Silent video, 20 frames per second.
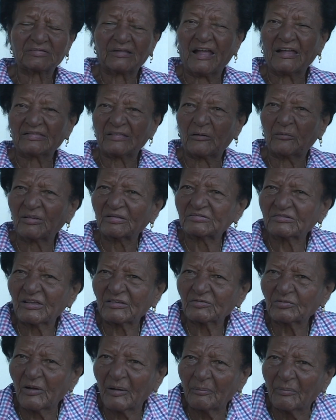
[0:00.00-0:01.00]
cada qual tinha
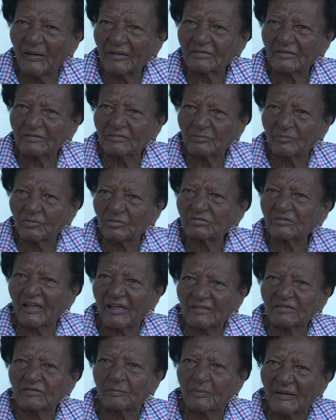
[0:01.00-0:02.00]
a sua banda de
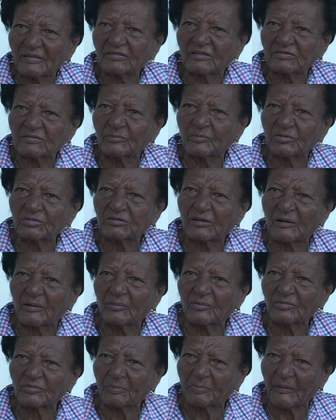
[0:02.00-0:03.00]
música, as bandas de música
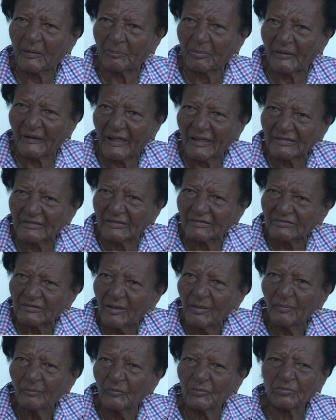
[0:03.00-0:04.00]
eram muito preparadas,
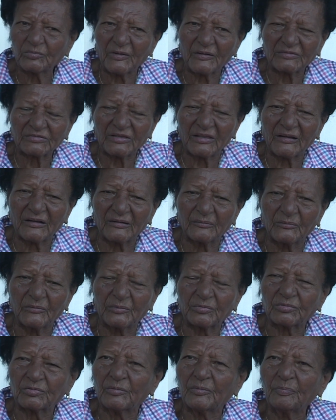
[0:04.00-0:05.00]
muito, eh,
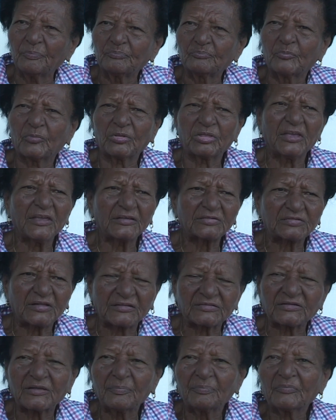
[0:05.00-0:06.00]
muito
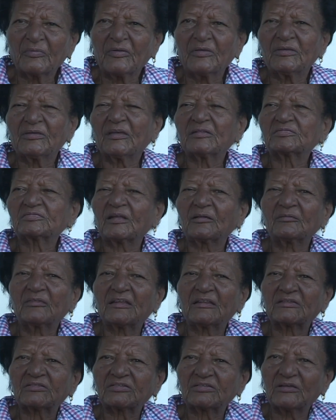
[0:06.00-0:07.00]
bonitas, e então
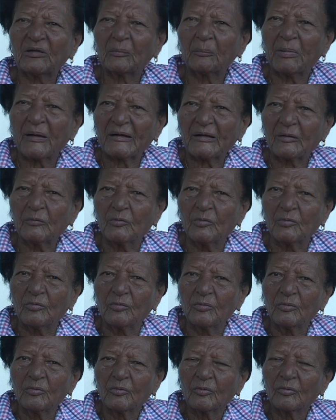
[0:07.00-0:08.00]
eles iam para
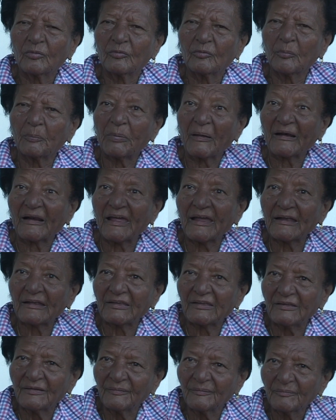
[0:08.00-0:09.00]
o, o
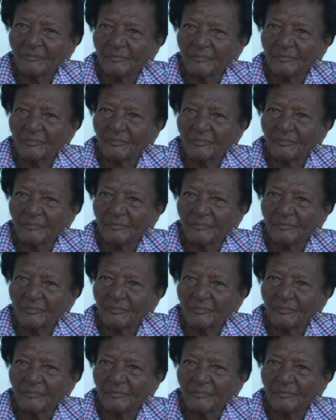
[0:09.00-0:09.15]
palanque